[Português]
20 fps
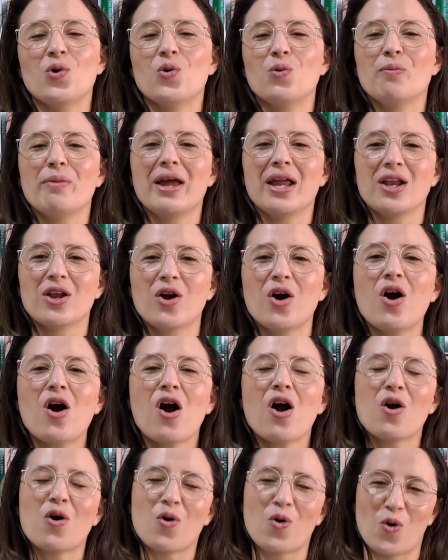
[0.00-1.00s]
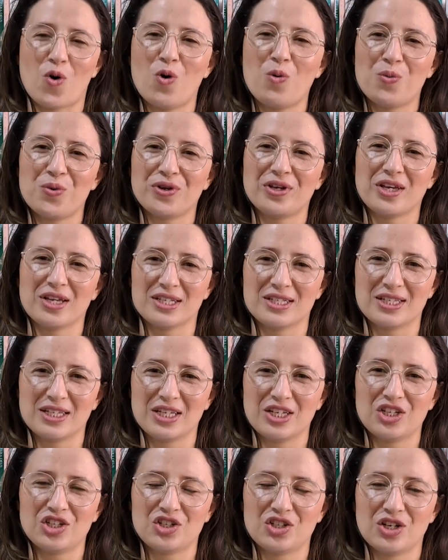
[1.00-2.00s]
O melhor corpo que
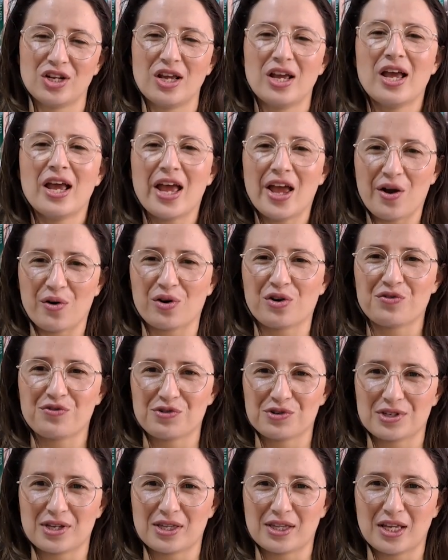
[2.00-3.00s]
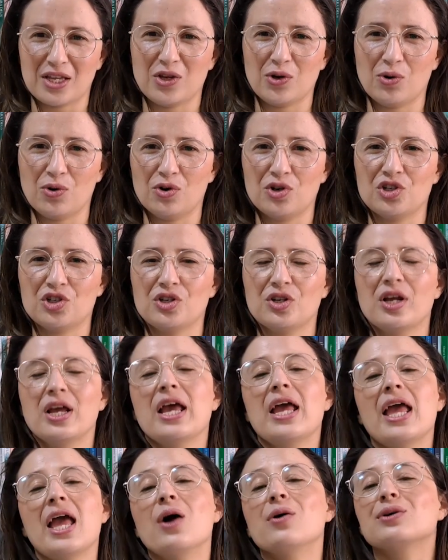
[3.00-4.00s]
existe é o que você tem hoje,
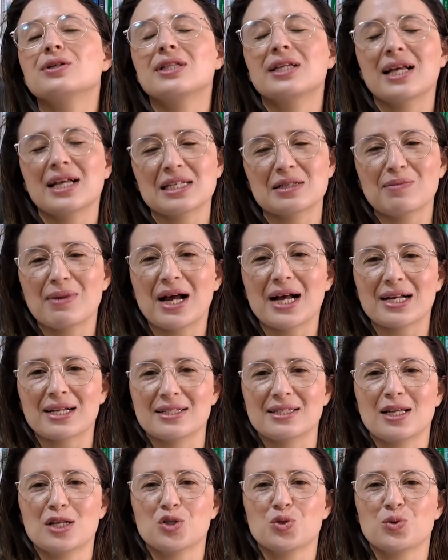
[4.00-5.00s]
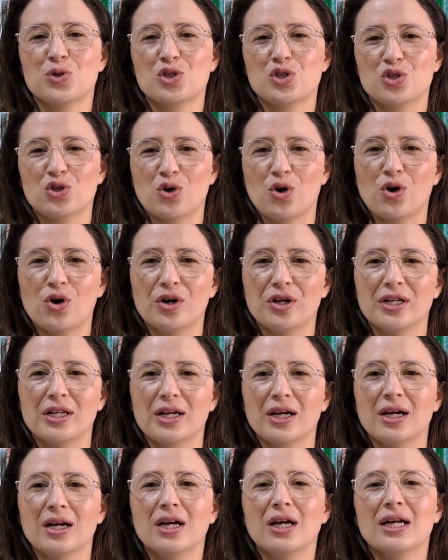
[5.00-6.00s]
é o que tem as marcas da sua
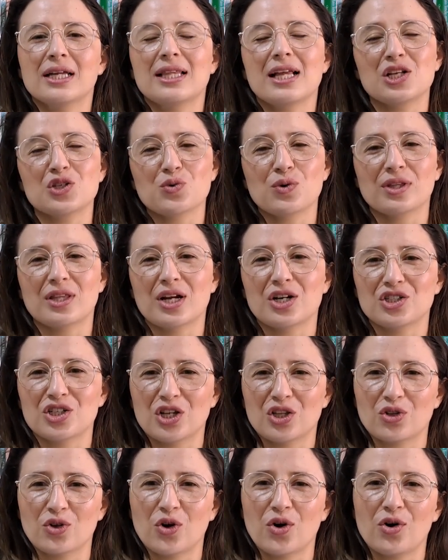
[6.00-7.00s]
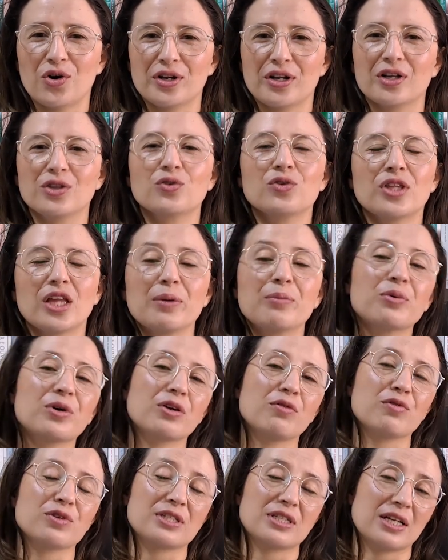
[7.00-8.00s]
história, da sua trajetória, do tempo
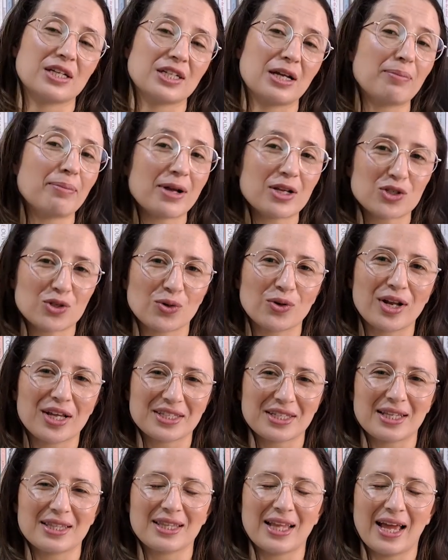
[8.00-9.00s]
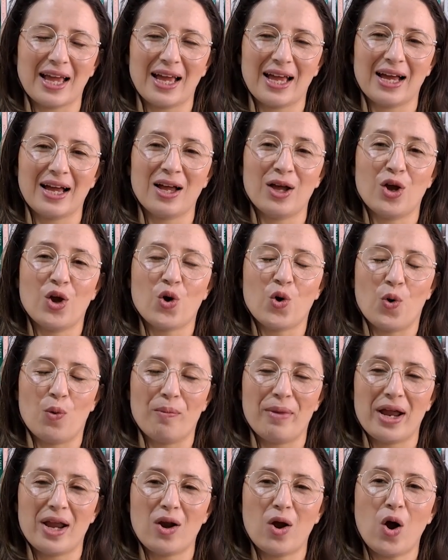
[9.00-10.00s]
que você já passou nessa terra. O
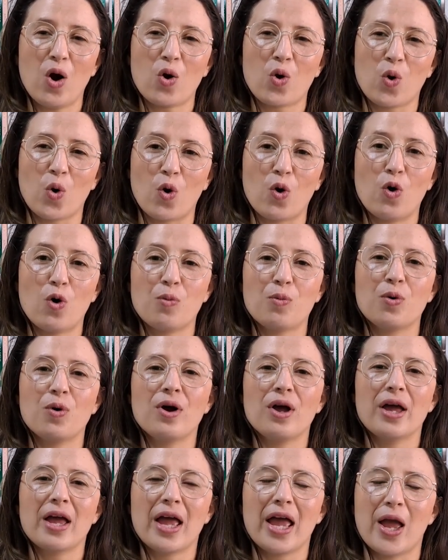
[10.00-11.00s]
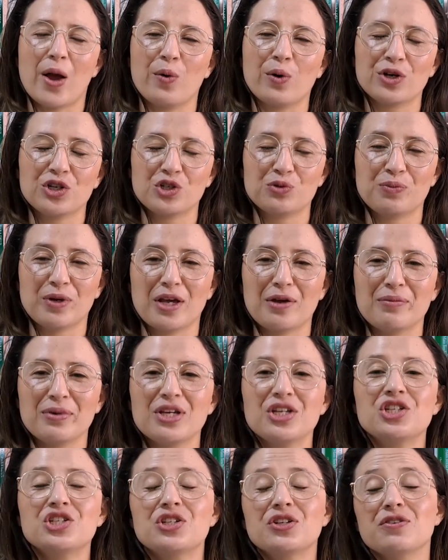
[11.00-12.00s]
melhor corpo é o que te
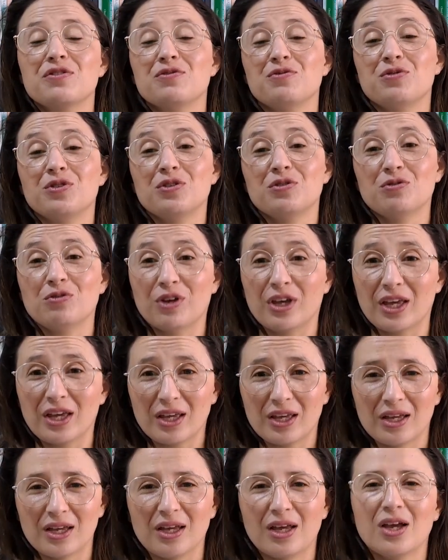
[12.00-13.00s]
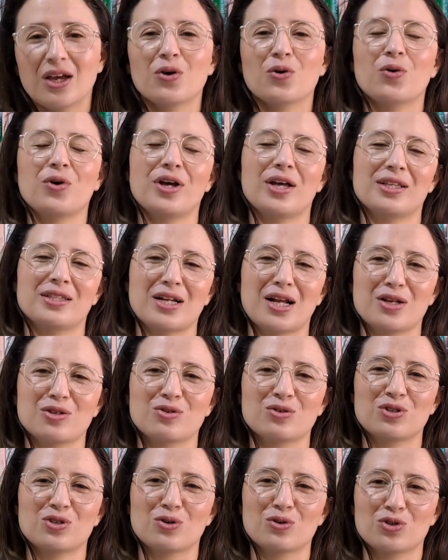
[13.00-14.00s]
permite viver correr
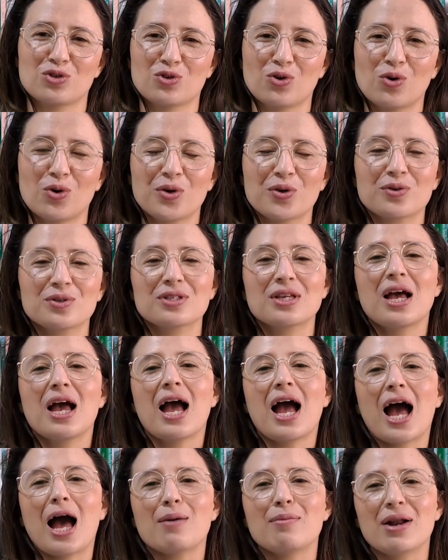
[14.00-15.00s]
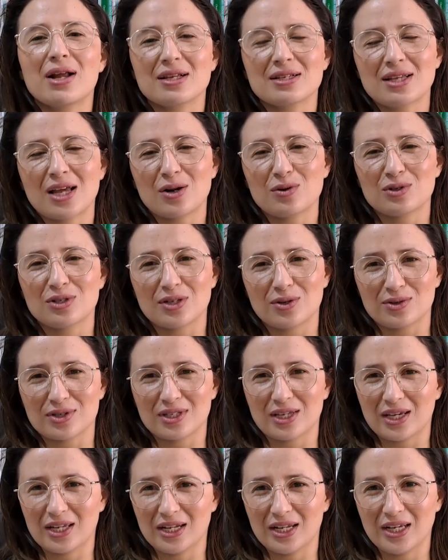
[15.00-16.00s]
atrás dos seus sonhos, abraçar os
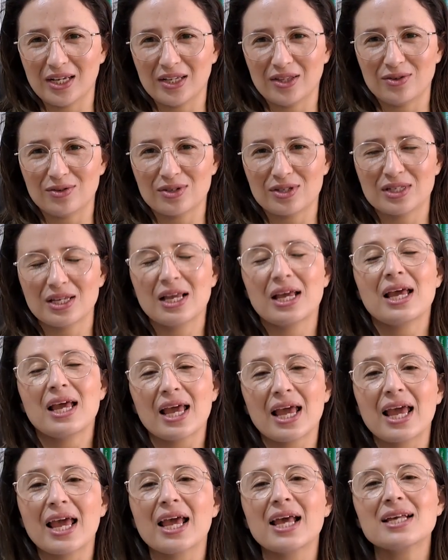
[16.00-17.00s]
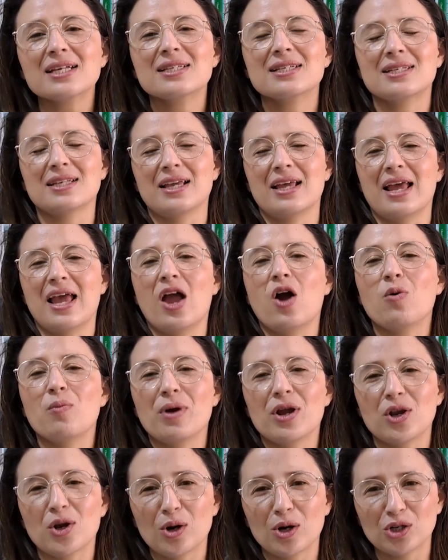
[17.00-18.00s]
seus queridos. Esse é o
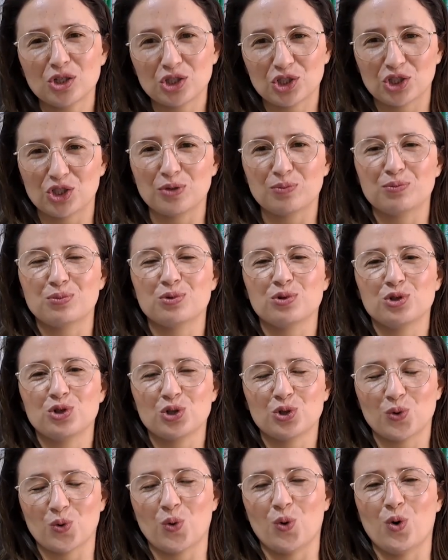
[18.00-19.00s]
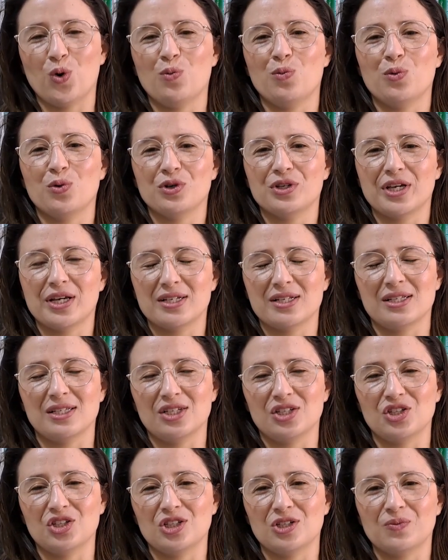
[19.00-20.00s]
melhor tipo de corpo que
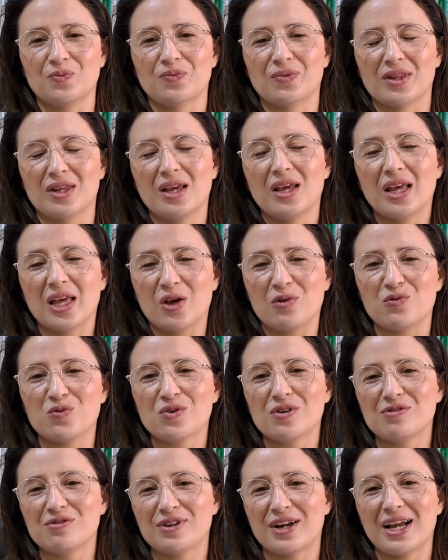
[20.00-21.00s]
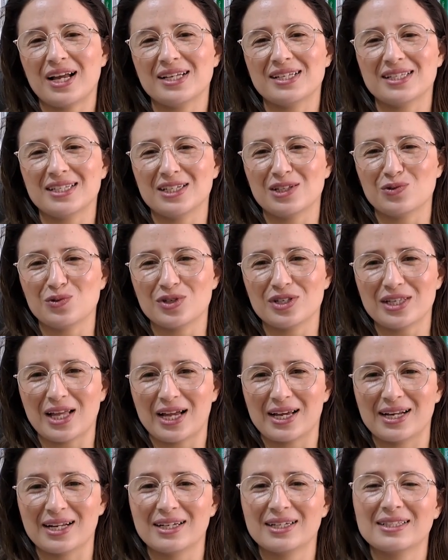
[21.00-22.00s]
existe. Eu vi uma frase no
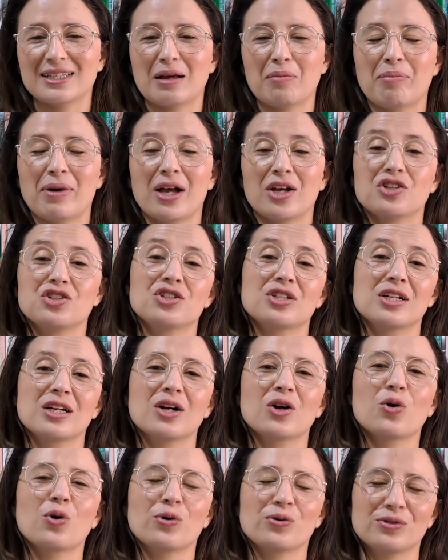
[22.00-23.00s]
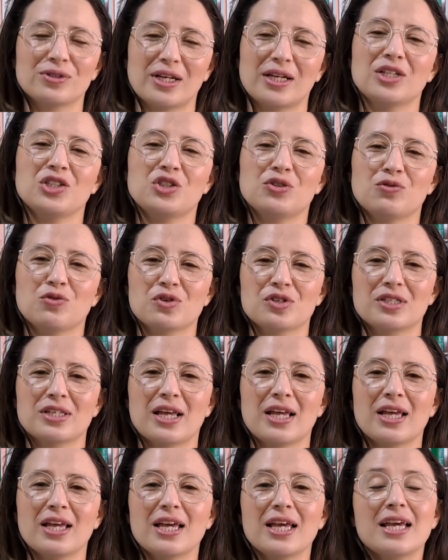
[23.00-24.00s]
Instagram da página Contente
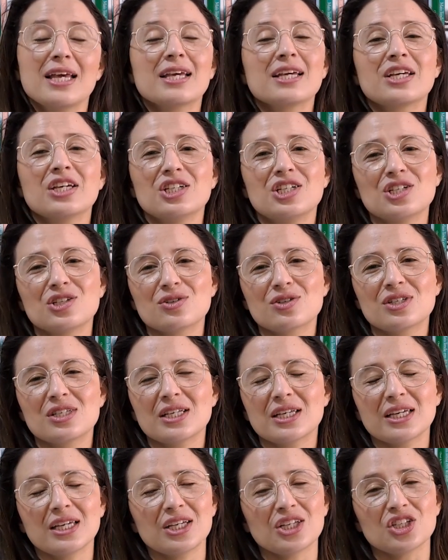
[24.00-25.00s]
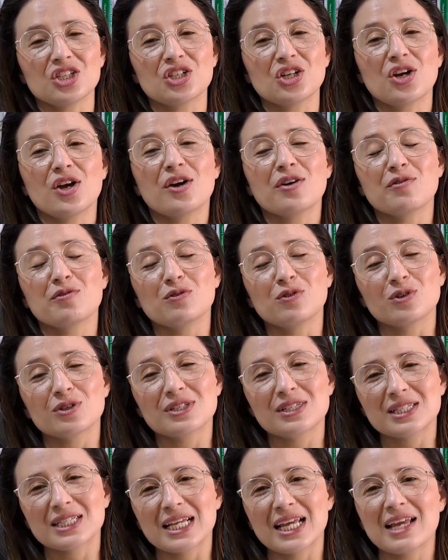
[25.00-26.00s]
Você que diz o seguinte:
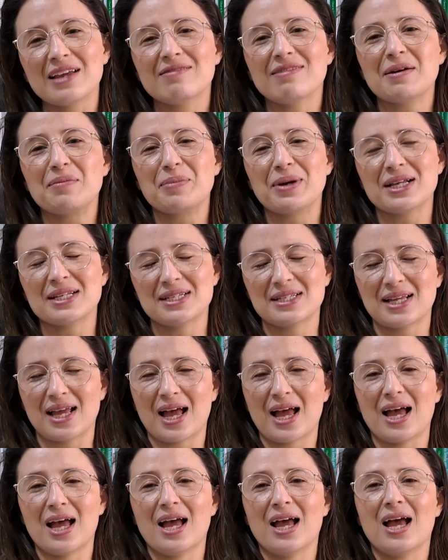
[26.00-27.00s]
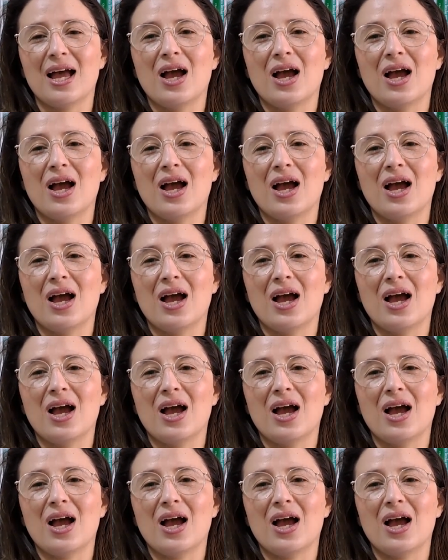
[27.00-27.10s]
Você vai passar